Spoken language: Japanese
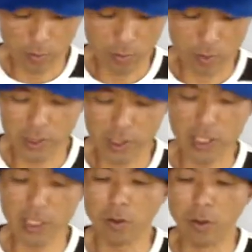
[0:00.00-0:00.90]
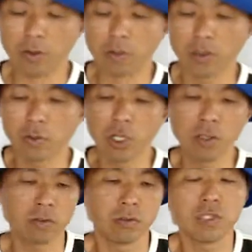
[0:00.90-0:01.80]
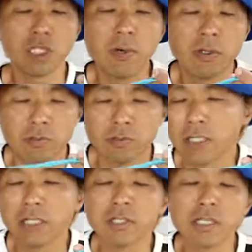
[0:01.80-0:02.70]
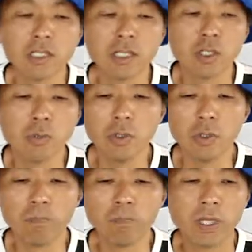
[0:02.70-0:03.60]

ごく好きな色これうちでも売ってるんですけれども